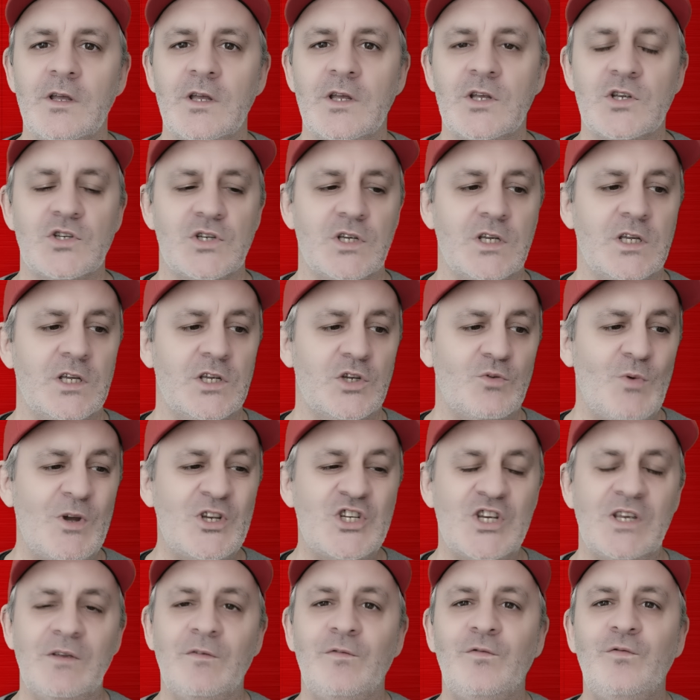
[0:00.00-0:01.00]
J'ai
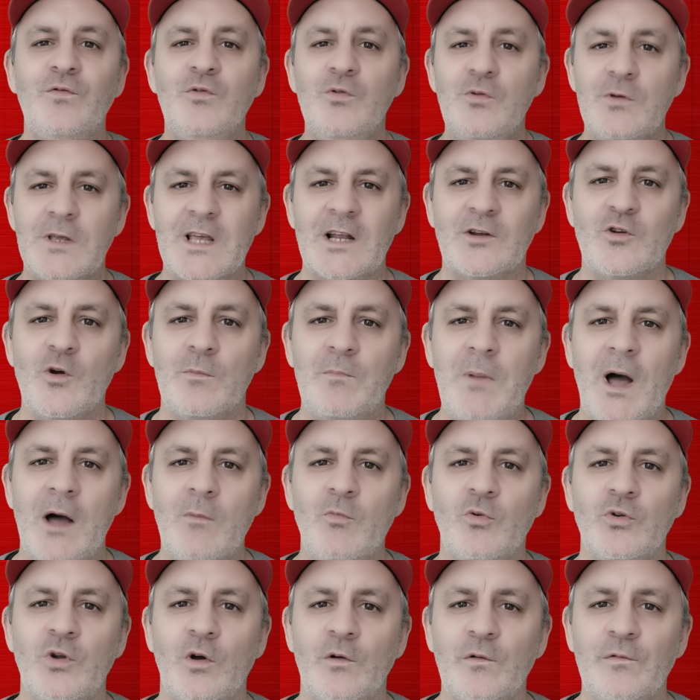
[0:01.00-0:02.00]
vu quelque part
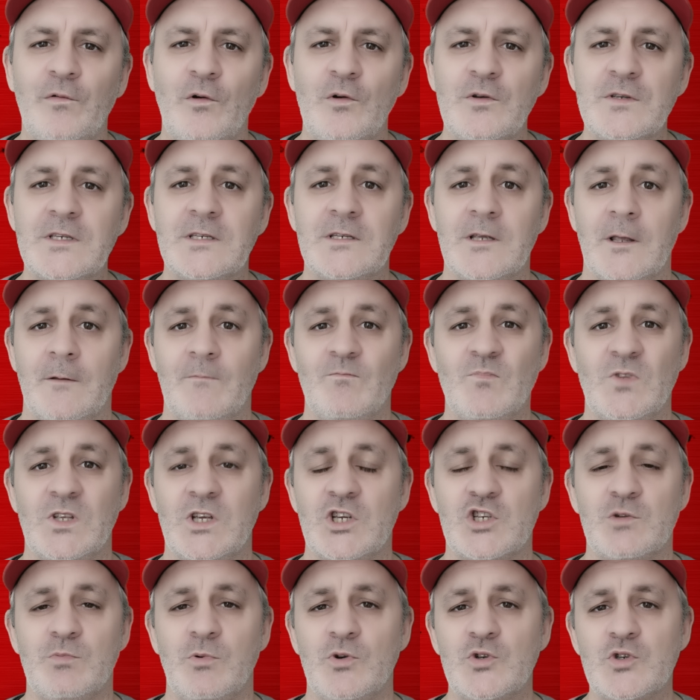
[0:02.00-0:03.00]
mon enfance et
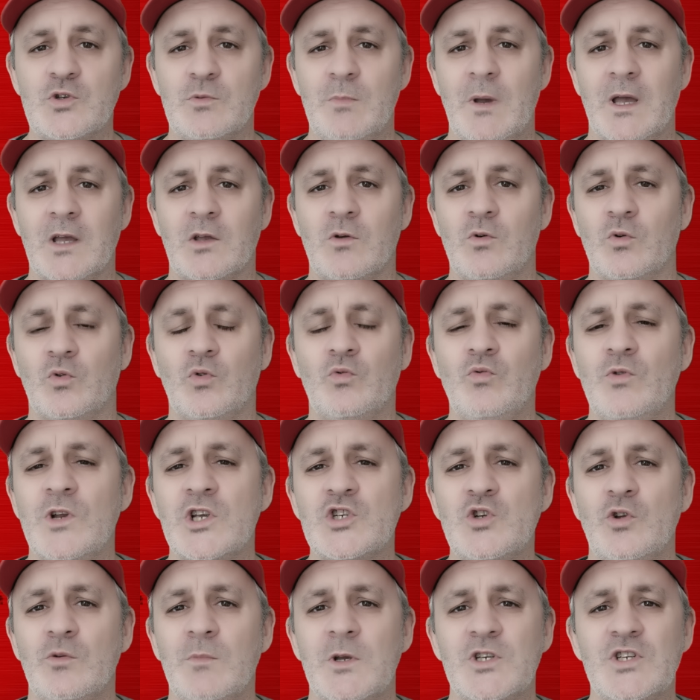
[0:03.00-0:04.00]
je pense bah, que tous les
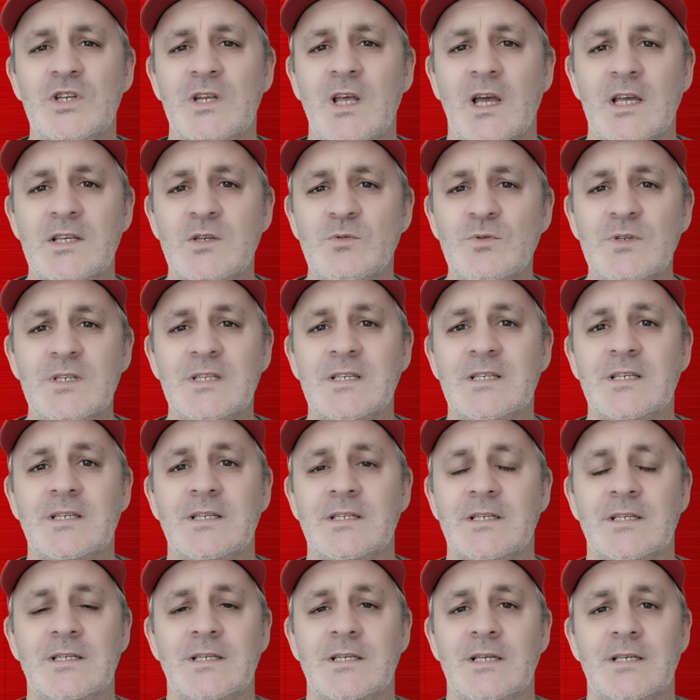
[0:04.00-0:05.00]
gens de ma génération,
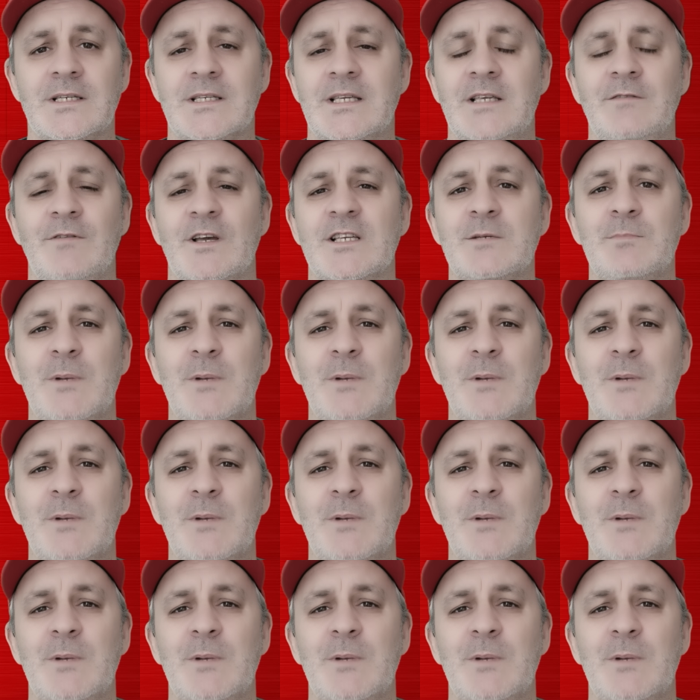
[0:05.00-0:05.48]
c'est ce qui va se